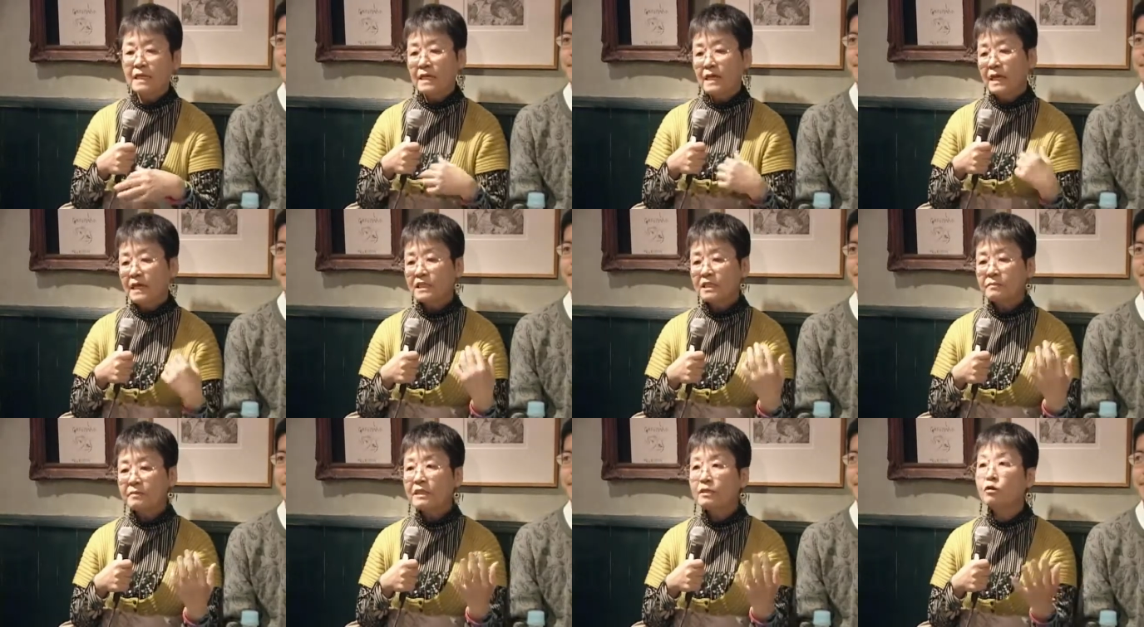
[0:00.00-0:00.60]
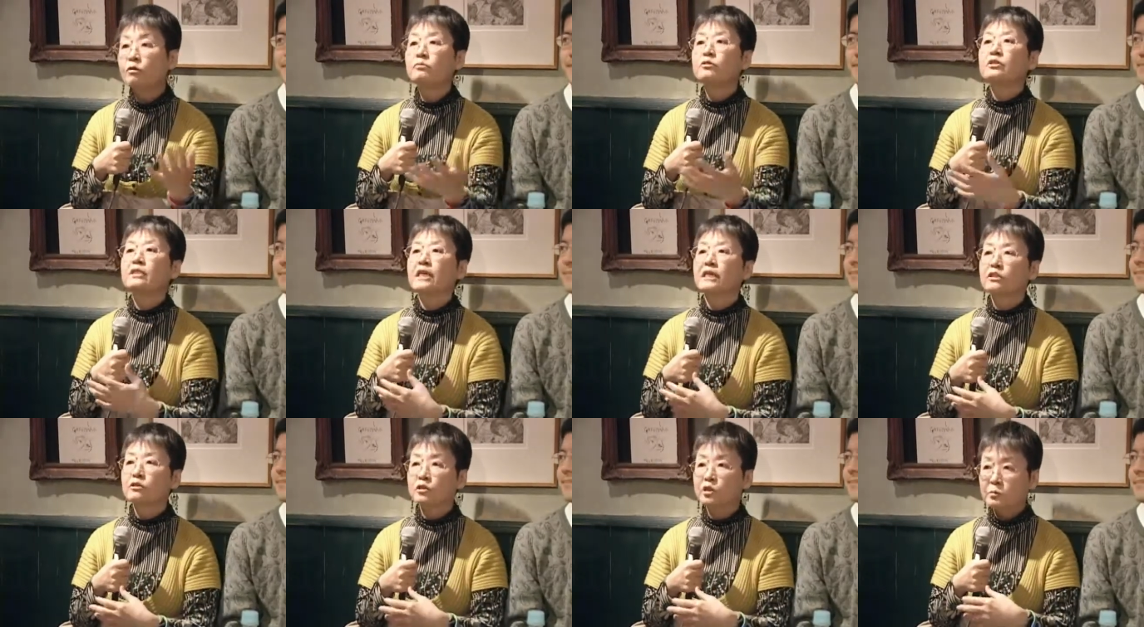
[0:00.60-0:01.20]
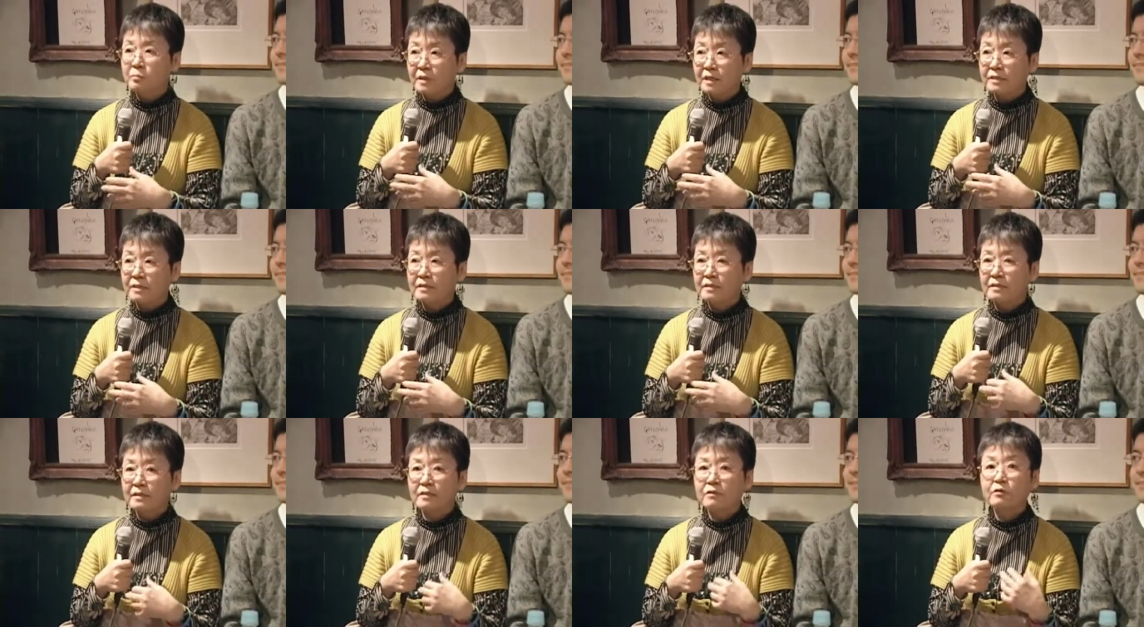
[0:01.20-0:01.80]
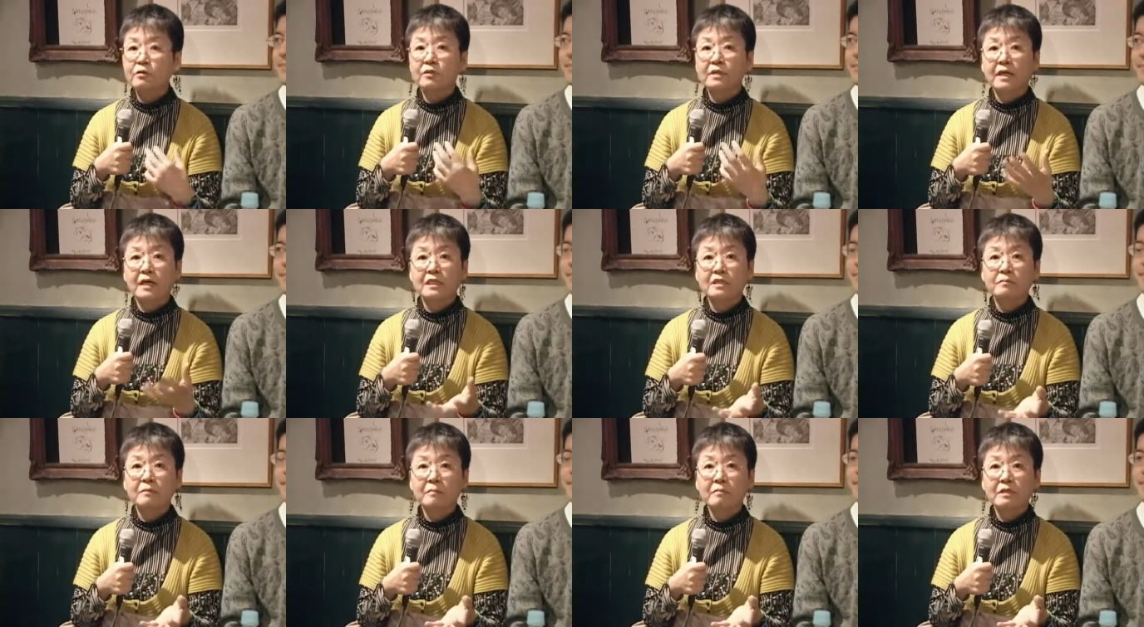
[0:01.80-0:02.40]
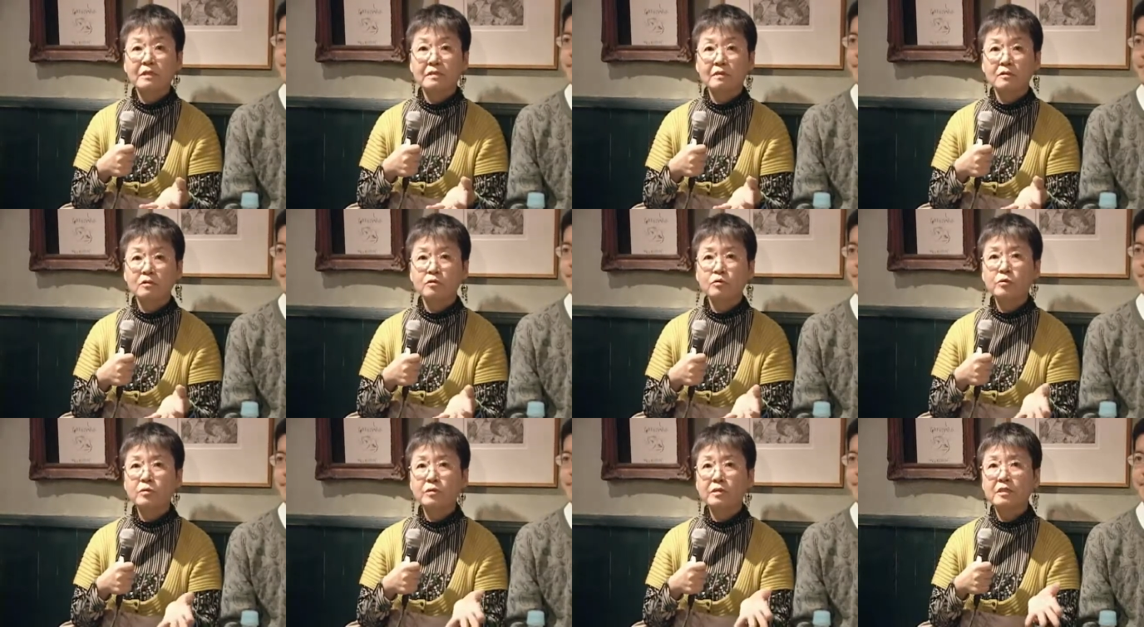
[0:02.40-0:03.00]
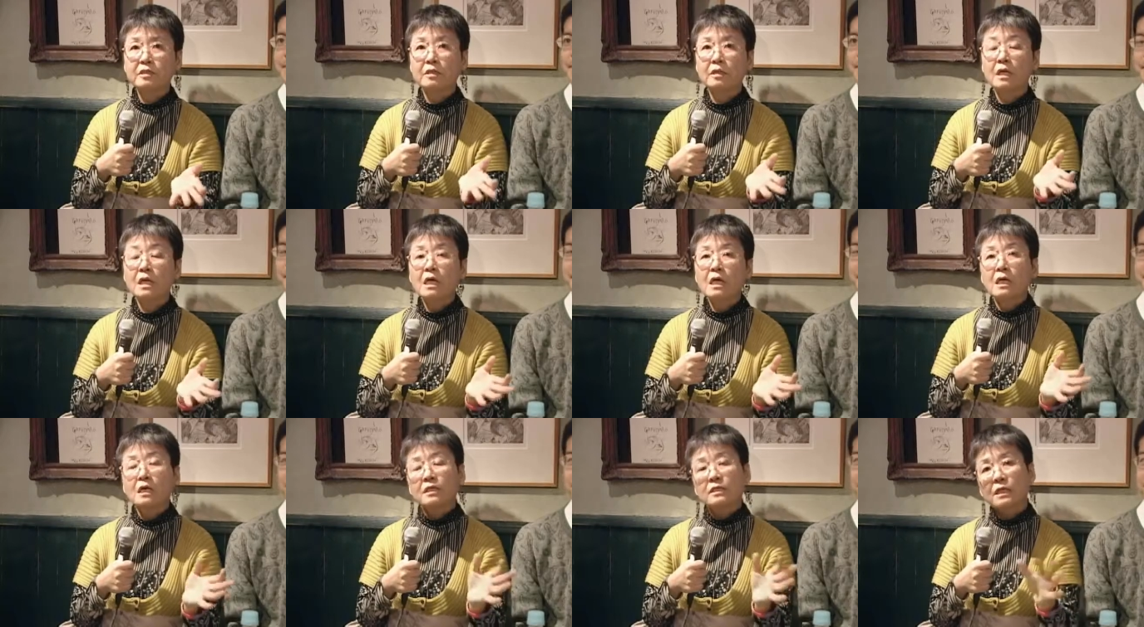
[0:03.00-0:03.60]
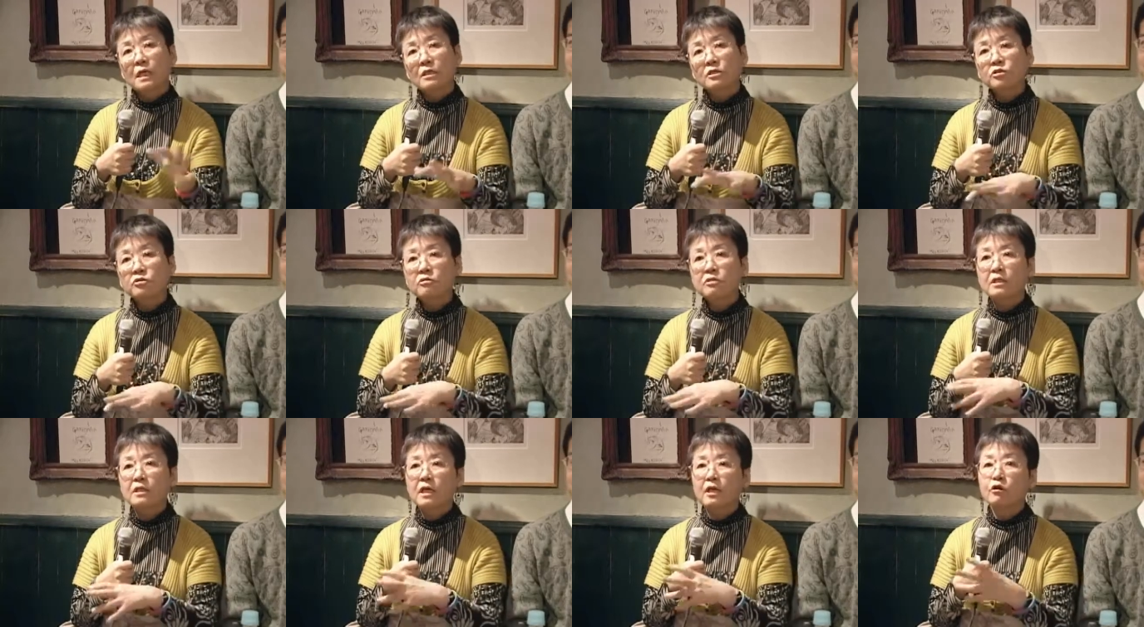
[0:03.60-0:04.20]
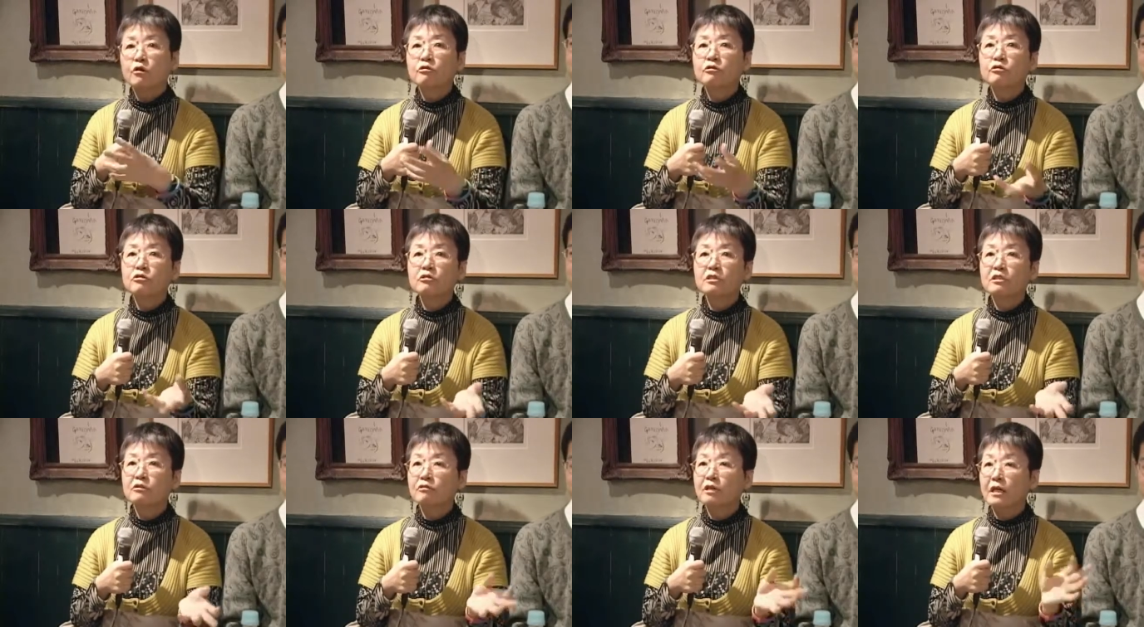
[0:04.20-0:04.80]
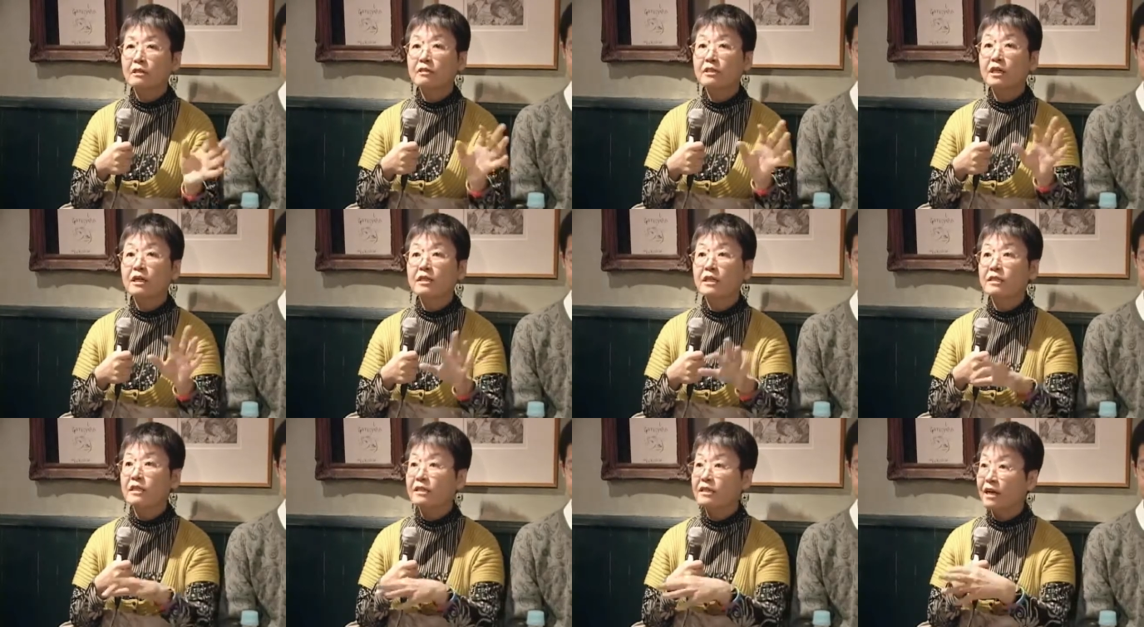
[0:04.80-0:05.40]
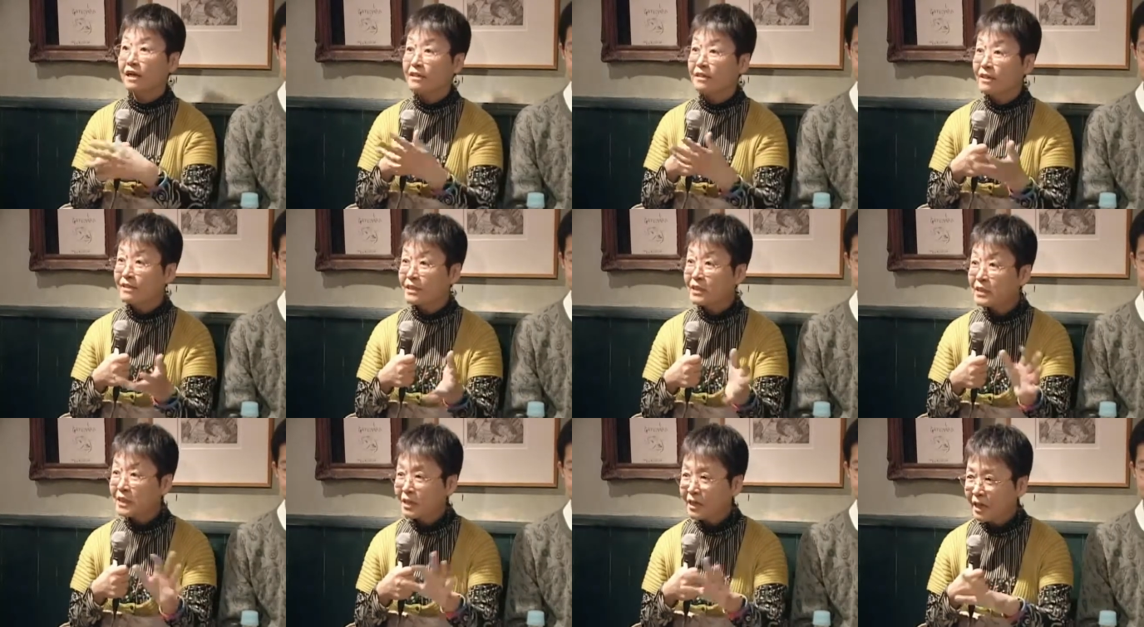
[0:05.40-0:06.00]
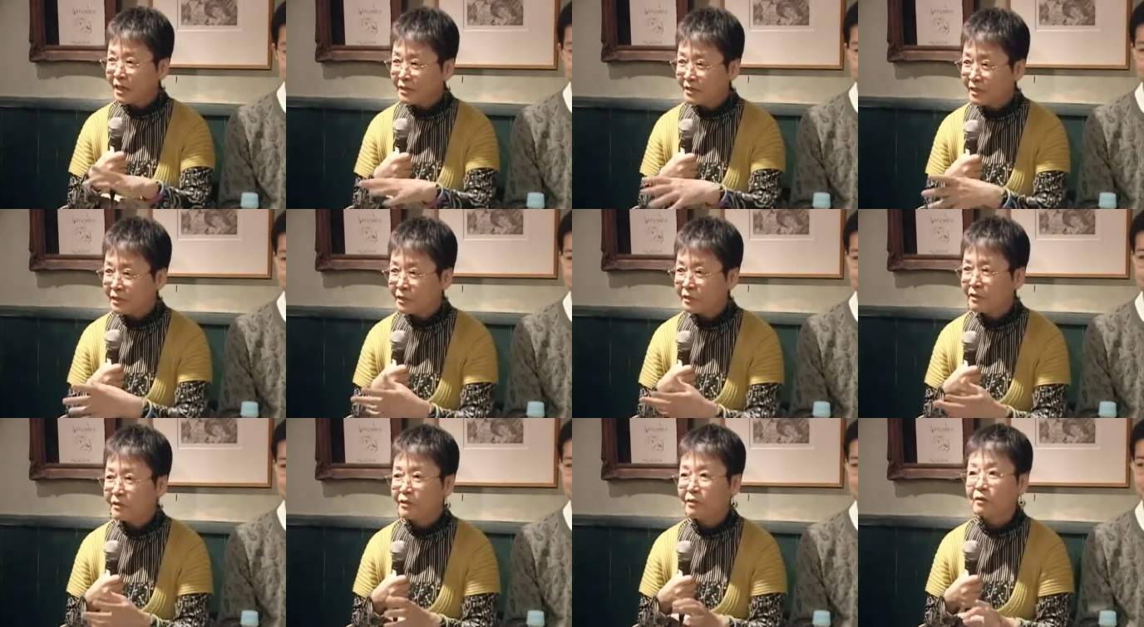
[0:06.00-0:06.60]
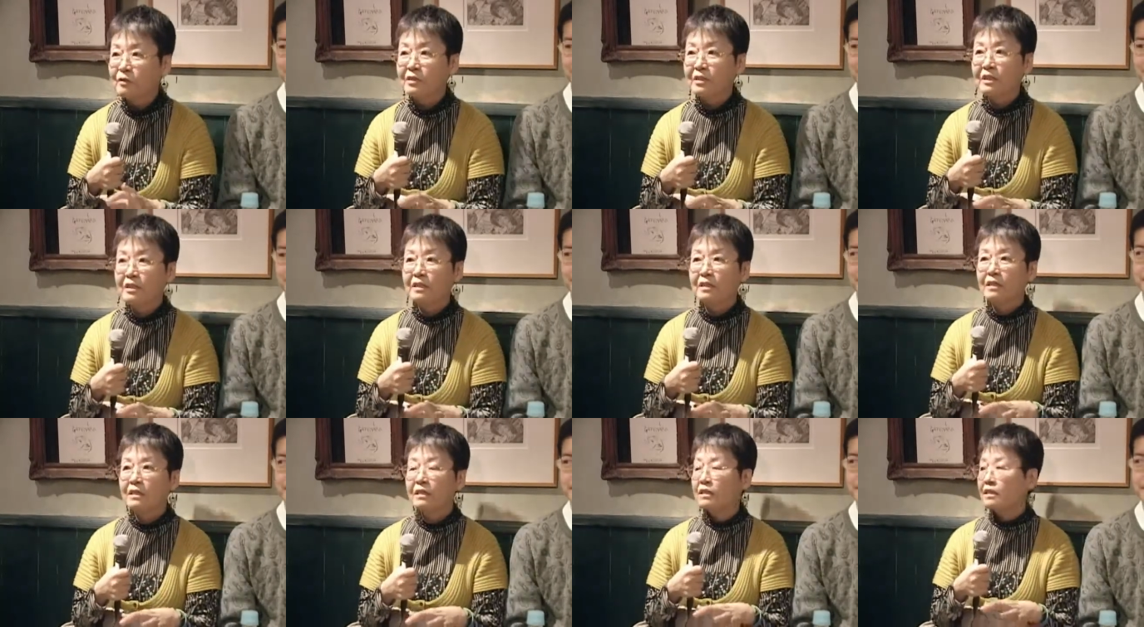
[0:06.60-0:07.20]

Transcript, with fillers: 初めにコミュニケーションスペースっていうことで始めましてその時に30人か40人の学生が出たり入ったり出たり入ったりするような